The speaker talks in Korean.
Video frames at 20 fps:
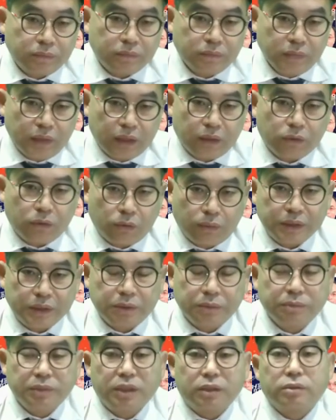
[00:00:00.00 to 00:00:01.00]
네,
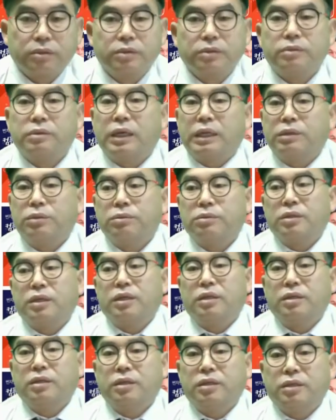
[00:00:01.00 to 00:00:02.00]
고맙습니다. 그리고
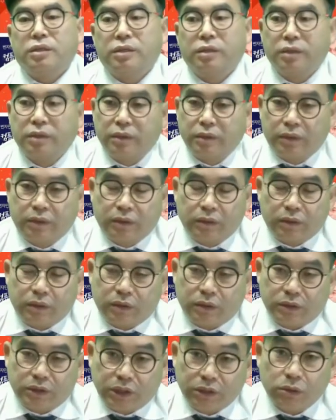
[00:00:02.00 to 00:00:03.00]
안동데일리
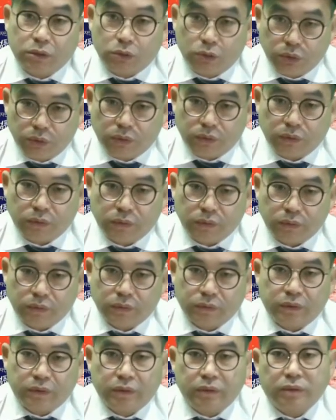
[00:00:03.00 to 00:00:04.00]

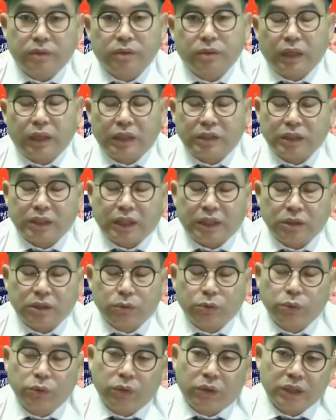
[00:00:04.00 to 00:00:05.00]
채널이를 아직까지
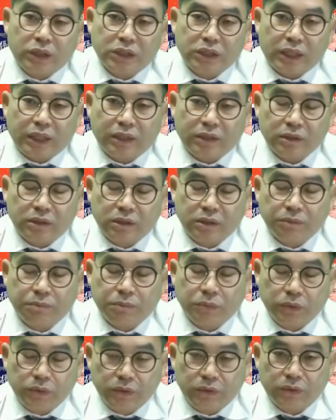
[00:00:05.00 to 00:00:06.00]
구독하지 않으신
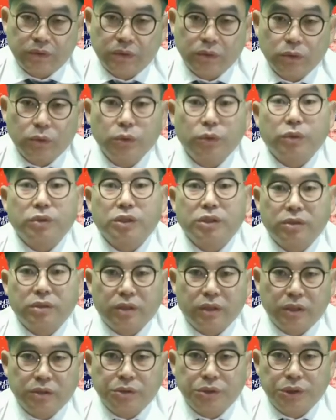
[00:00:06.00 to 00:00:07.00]
분들은 구독
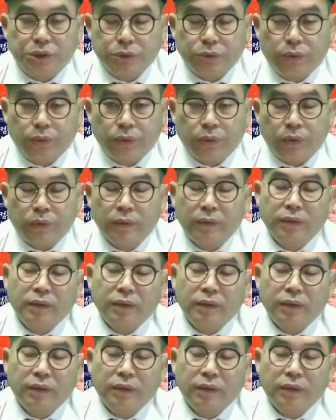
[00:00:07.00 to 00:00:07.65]
신청해주시고